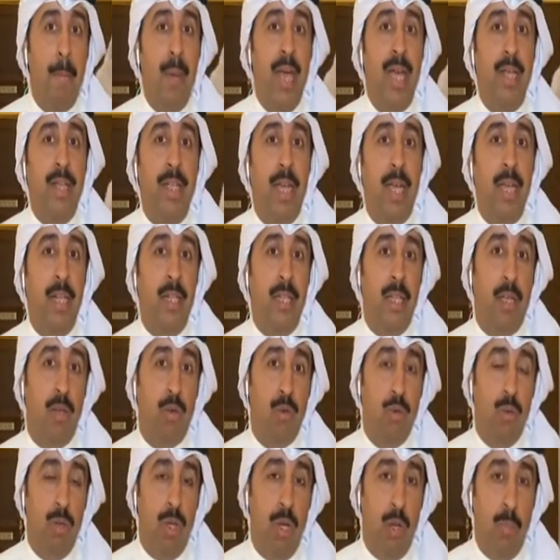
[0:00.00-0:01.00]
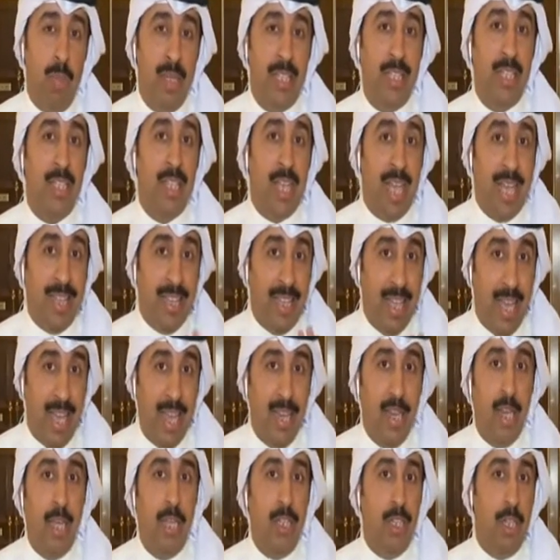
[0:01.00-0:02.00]
بعد أن يكون المجلس قد
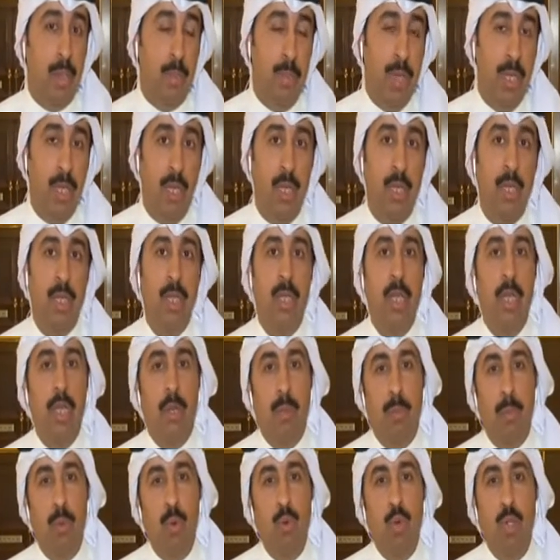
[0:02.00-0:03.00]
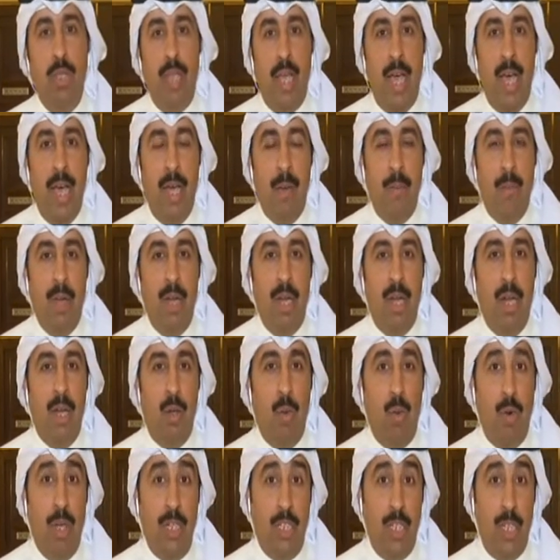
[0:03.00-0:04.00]
أنهى جميع بنود أعمال
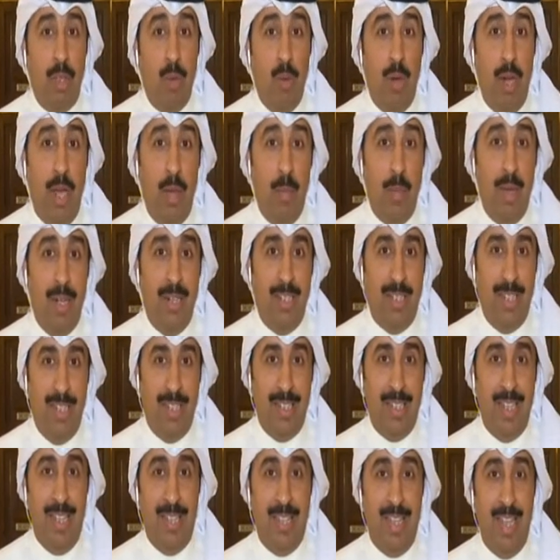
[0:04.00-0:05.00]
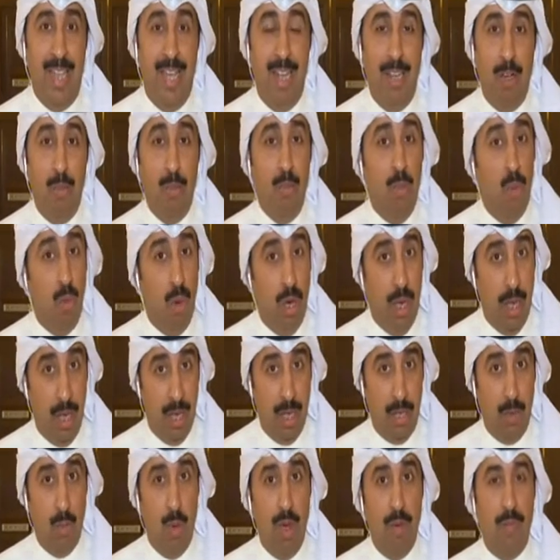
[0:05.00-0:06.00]
وجدول أعمال جلسة اليوم
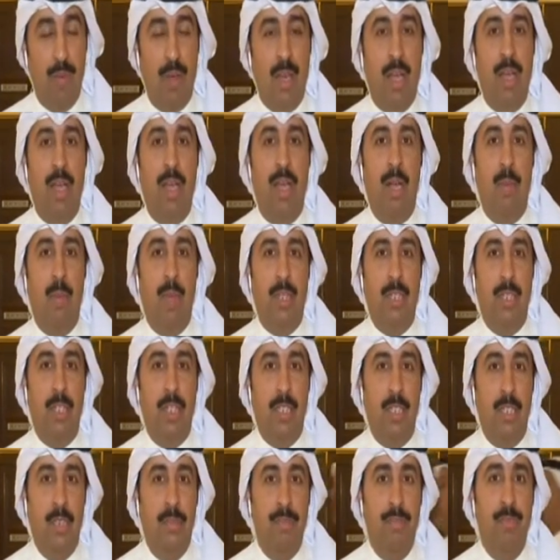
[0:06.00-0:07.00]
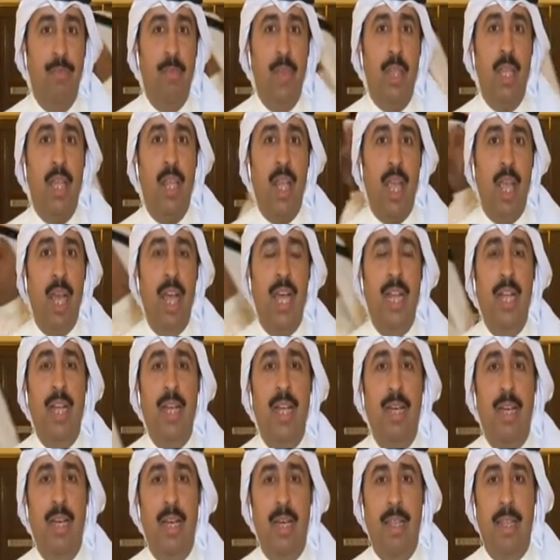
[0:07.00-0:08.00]
وقد وافق المجلس على
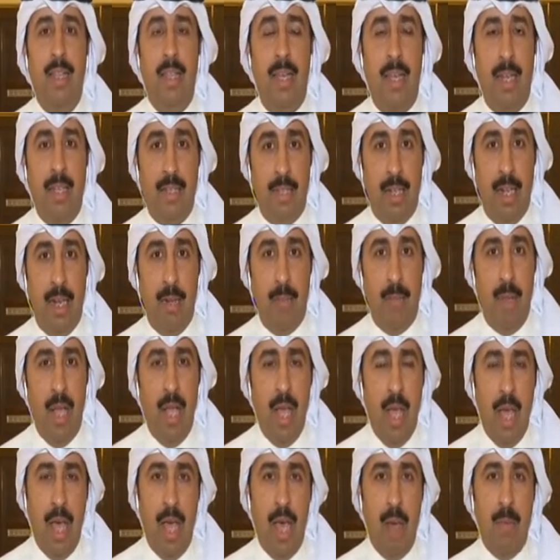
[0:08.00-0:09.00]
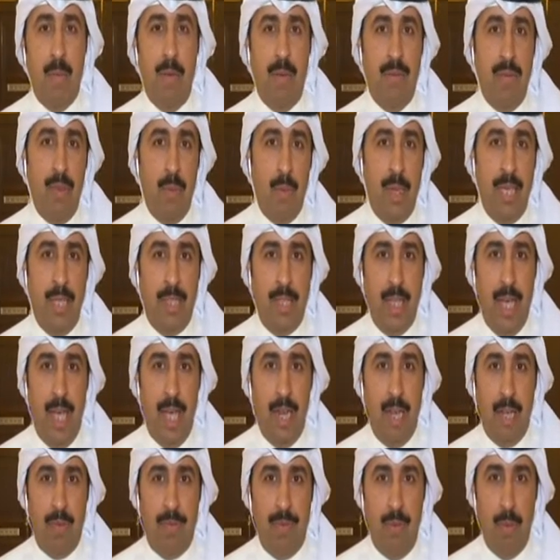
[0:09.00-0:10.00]
هذا الطلب أما فيما
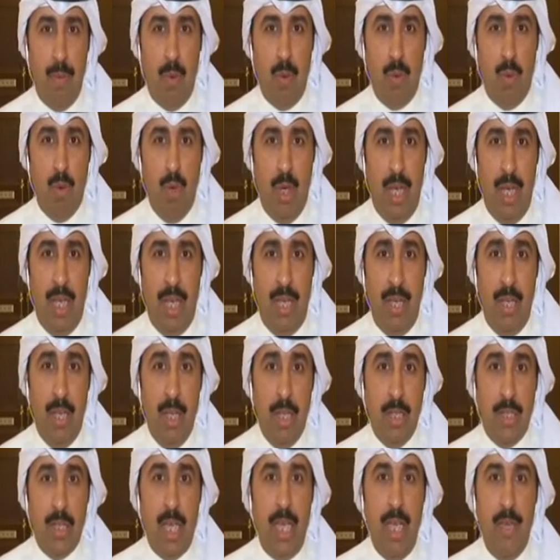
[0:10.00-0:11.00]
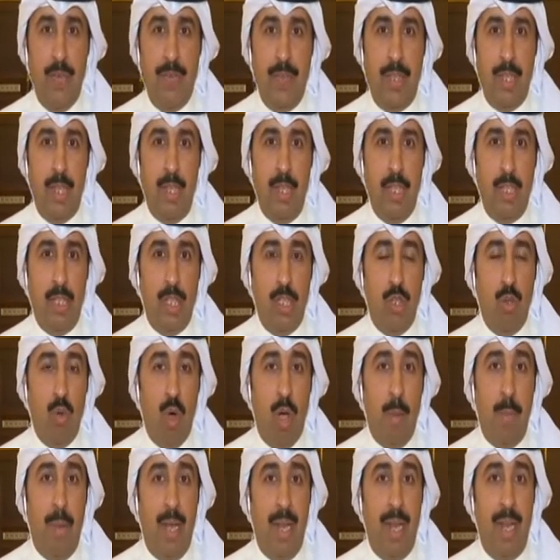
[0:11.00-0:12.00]
يتعلق في موضوع صحيفة
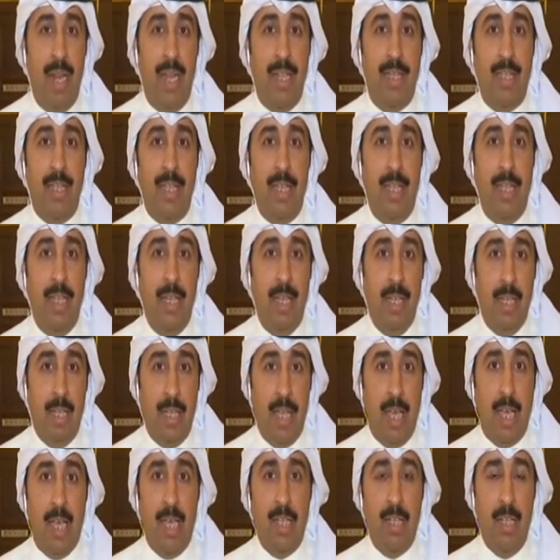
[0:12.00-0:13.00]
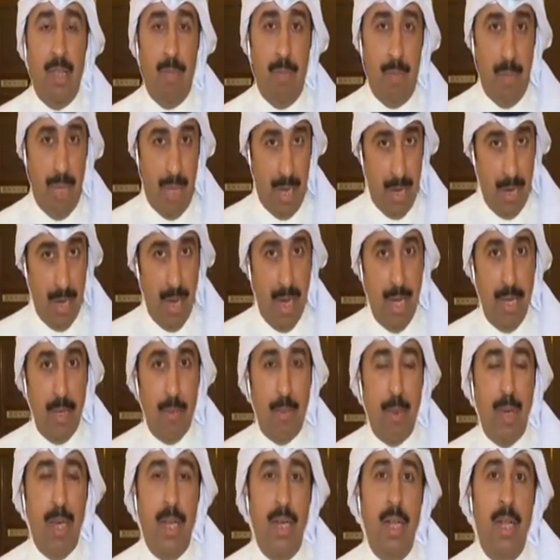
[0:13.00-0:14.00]
الاستجواب التي تقدم بها
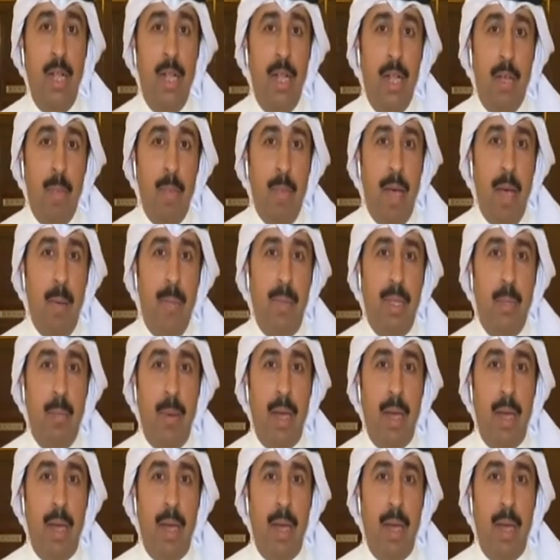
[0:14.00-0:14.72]
النائبان محمد